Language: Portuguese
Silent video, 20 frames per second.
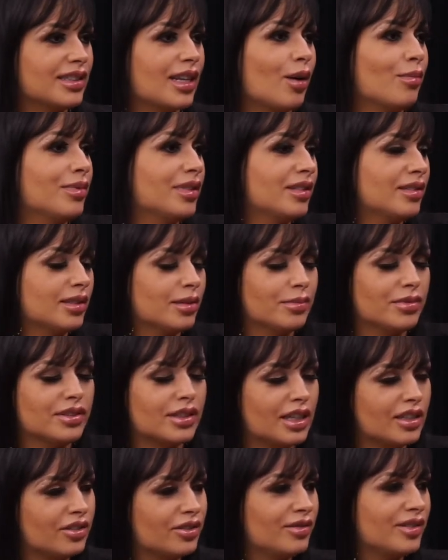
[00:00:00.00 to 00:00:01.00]
tal Por exemplo,
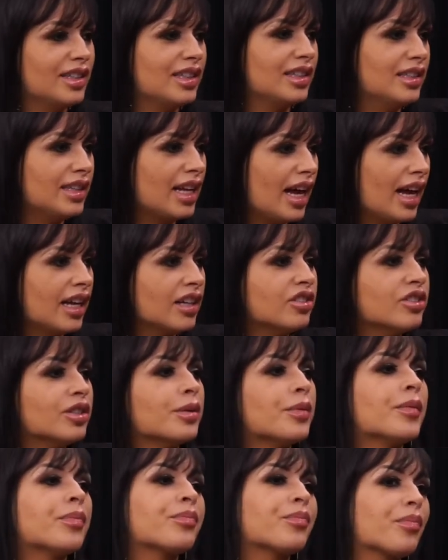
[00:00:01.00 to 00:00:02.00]
teste de
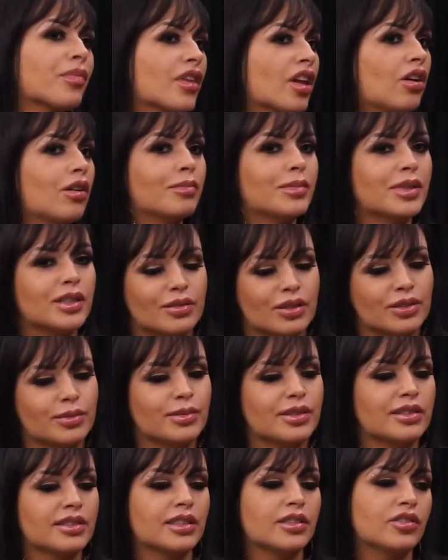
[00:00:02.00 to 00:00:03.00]
fidelidade. Ó, oh, pessoal, tá
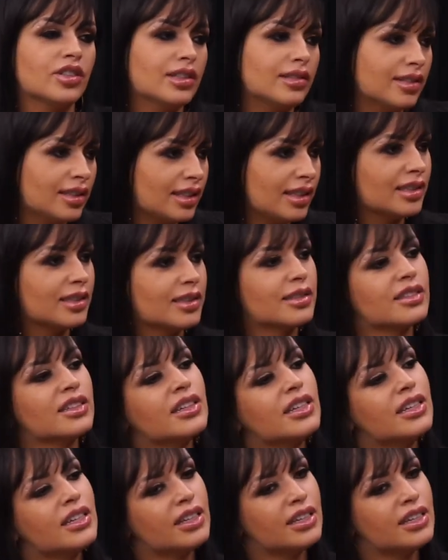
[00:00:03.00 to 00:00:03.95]
precisando de atriz.